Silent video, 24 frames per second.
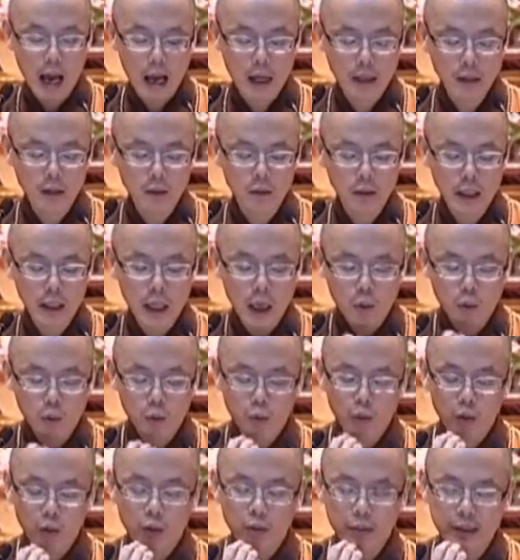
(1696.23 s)
还有你要
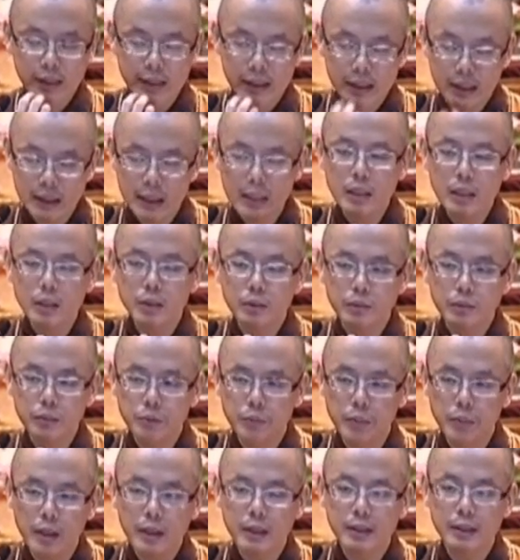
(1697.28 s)
具有
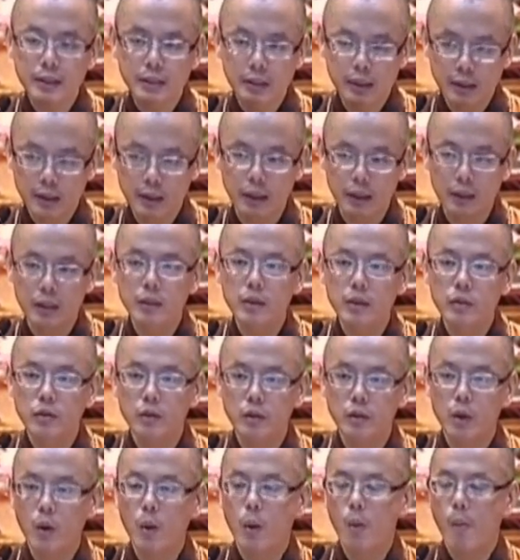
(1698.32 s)
信愿行的
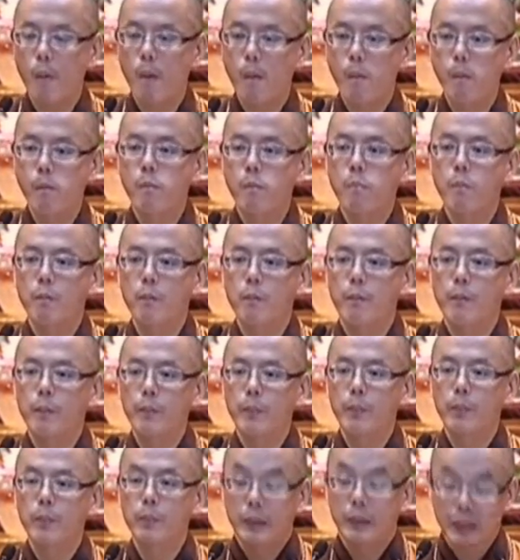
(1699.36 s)
时候，
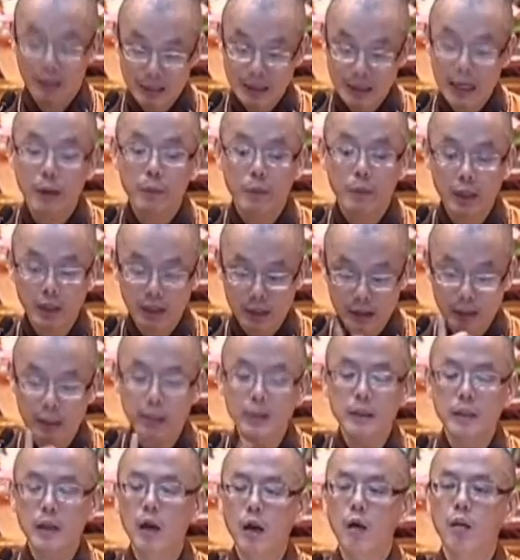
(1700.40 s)
你才会
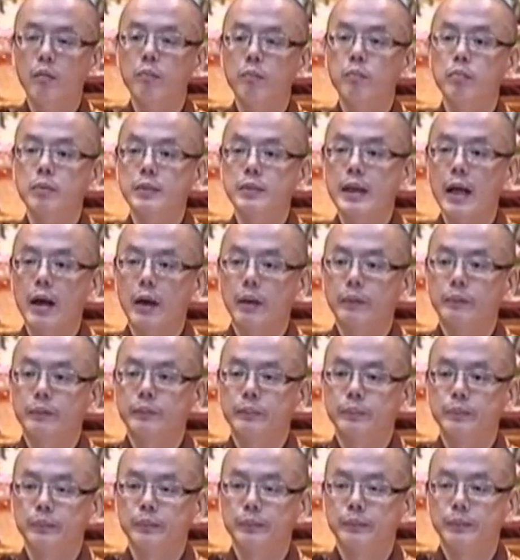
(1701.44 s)
见到菩萨。
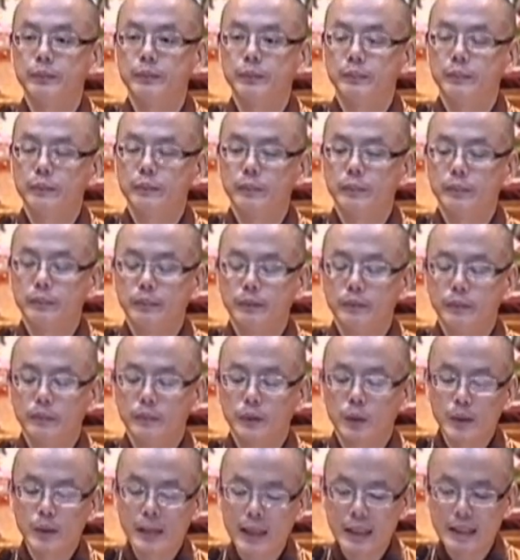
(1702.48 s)

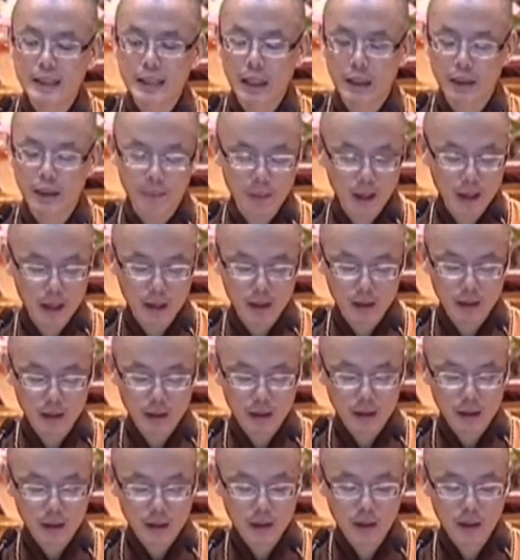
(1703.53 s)
我再讲一遍，
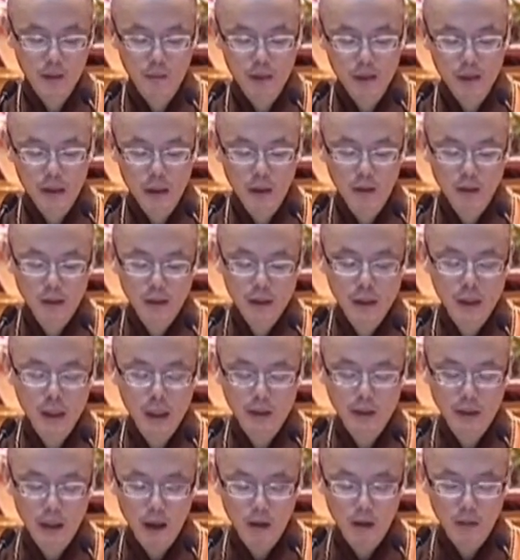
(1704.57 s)
什么叫
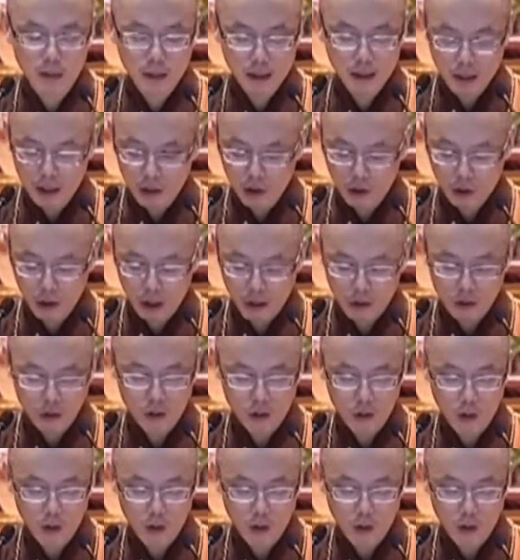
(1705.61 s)
等到机成